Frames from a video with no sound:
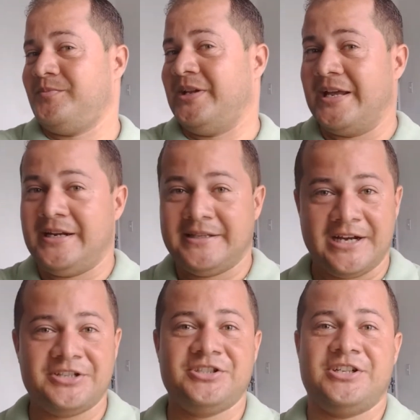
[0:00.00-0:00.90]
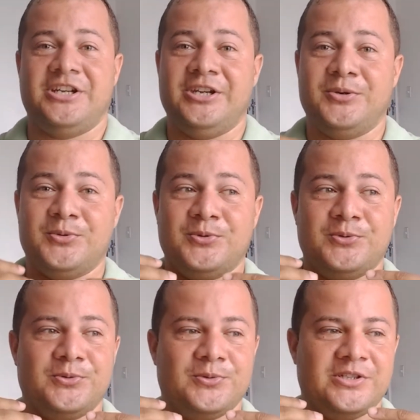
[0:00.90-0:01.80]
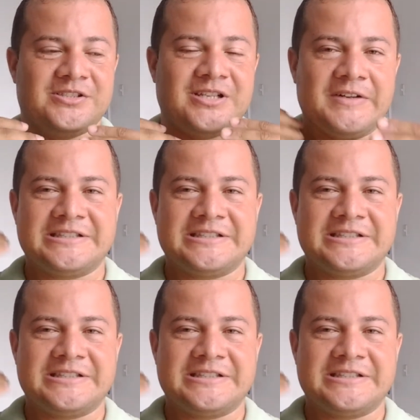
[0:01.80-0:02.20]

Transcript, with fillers: Na realidade, eu estava